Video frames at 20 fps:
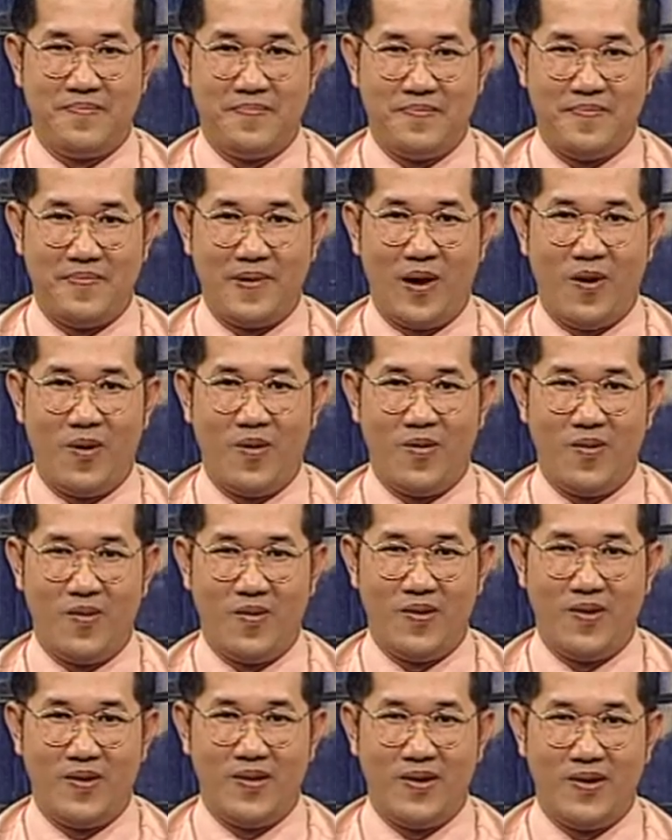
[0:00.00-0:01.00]
ก็คือาเคยค
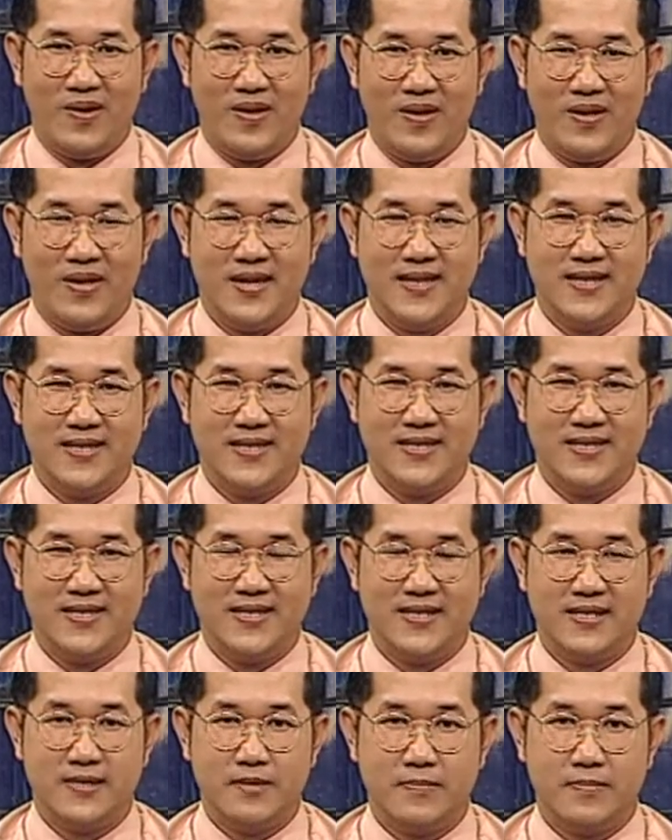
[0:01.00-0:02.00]
บแต่ว่าไม่ค่อย
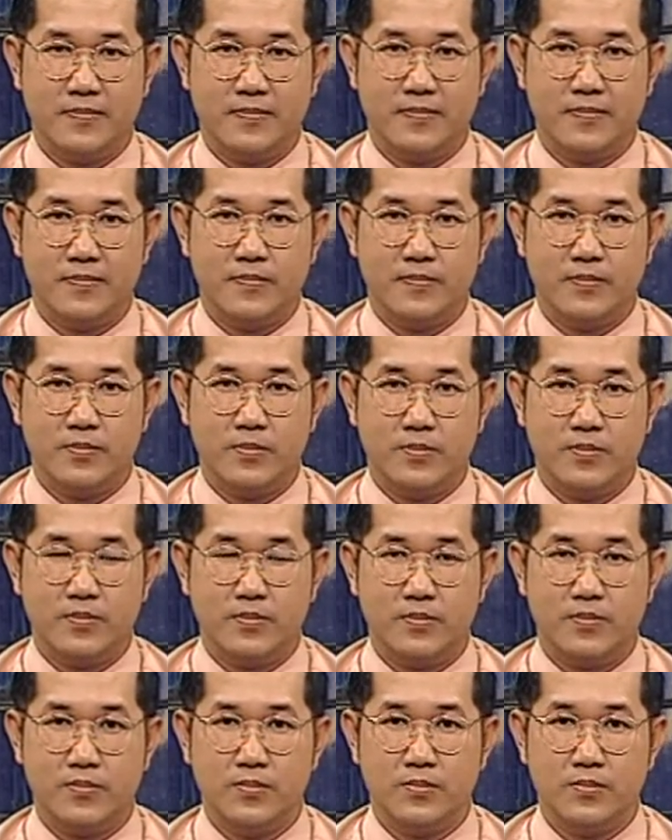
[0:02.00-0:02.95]
มีแบบว่าเจอกันแบบคบได้